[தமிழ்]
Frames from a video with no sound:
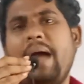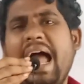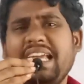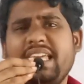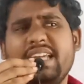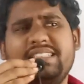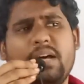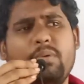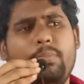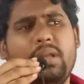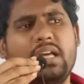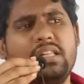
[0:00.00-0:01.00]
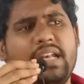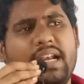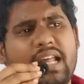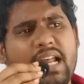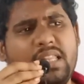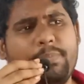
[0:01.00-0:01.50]
பேங்க் எக்ஸாம் அப்படிங்கிறது
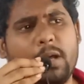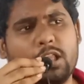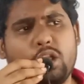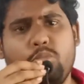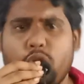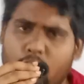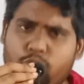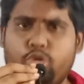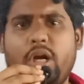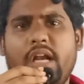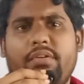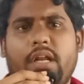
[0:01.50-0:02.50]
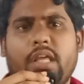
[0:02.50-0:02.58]
ரெண்டாயிரத்தி பத்தொம்போதுக்கு முன்னாடி